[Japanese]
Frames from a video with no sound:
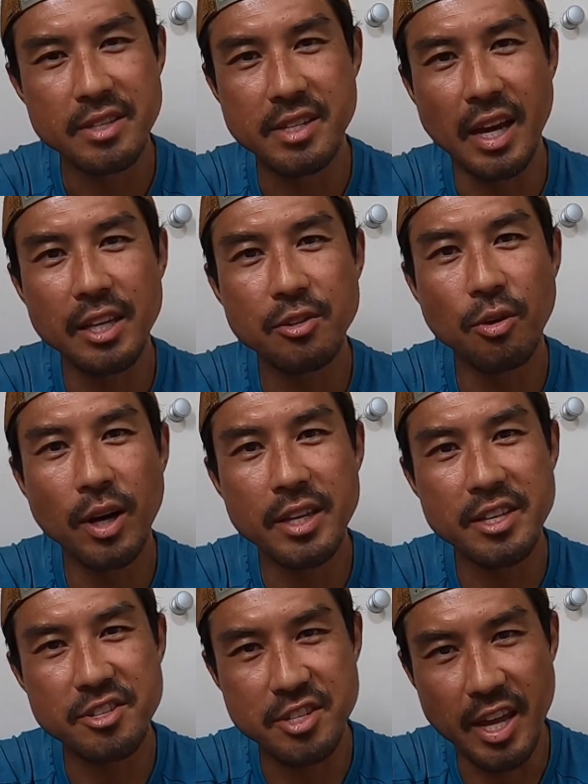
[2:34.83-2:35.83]
在庫が
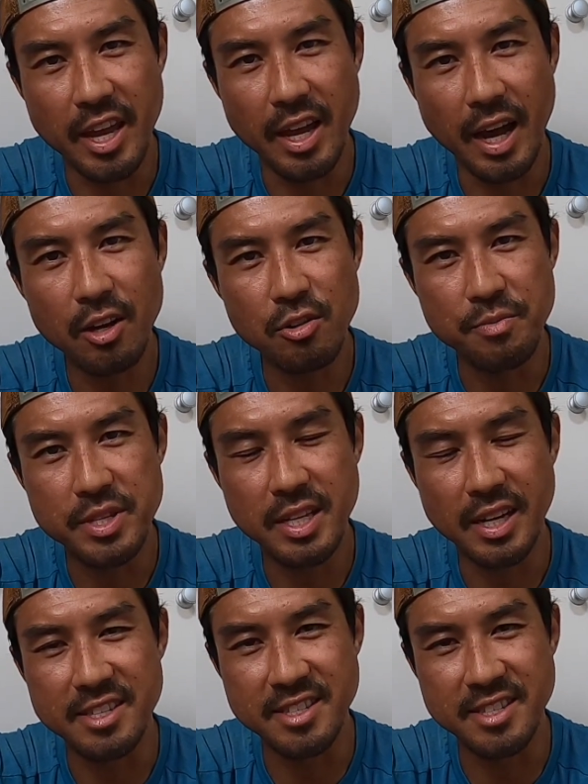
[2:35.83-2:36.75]
ですねある店が